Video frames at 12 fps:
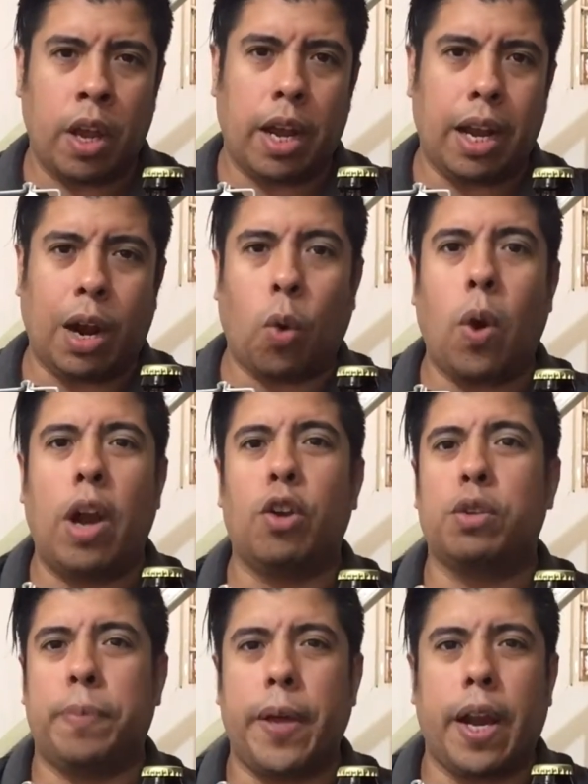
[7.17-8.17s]
en la cual
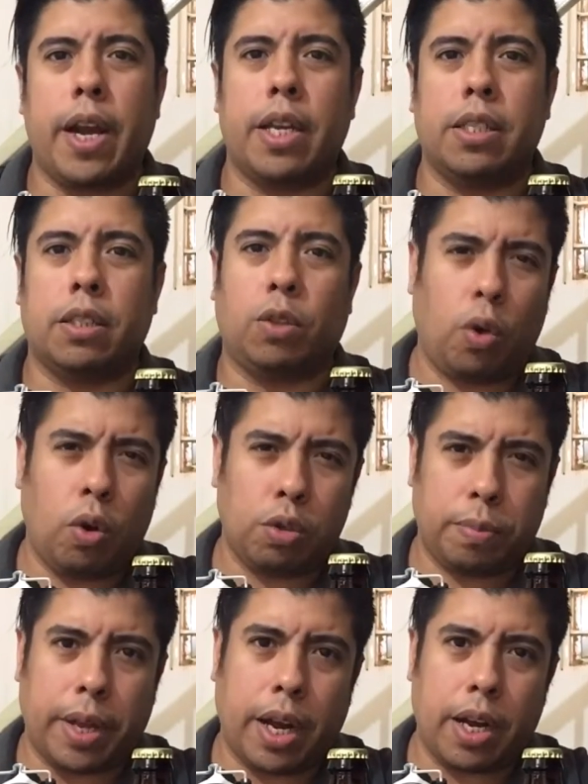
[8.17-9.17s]
los viernes, todos los
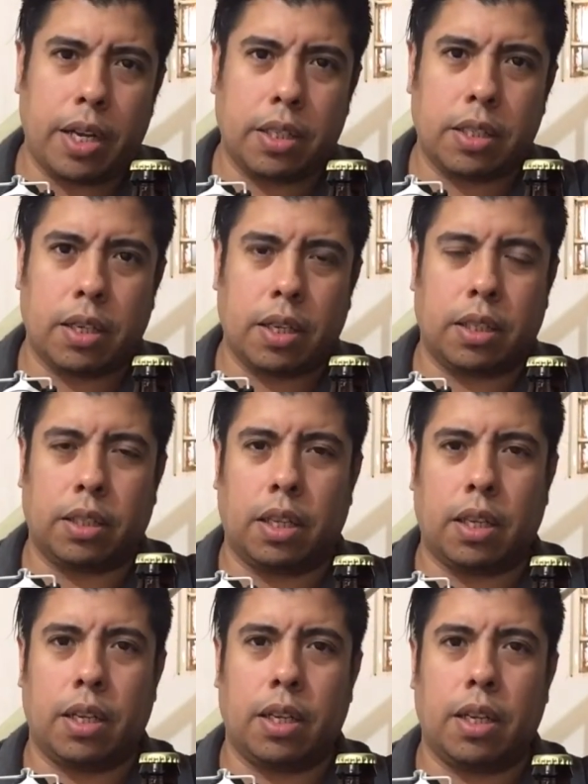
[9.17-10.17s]
viernes,
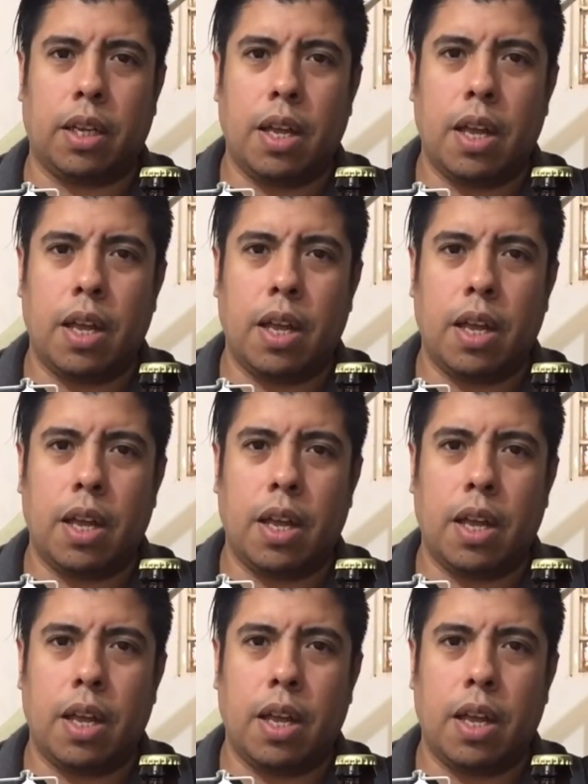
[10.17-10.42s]
este,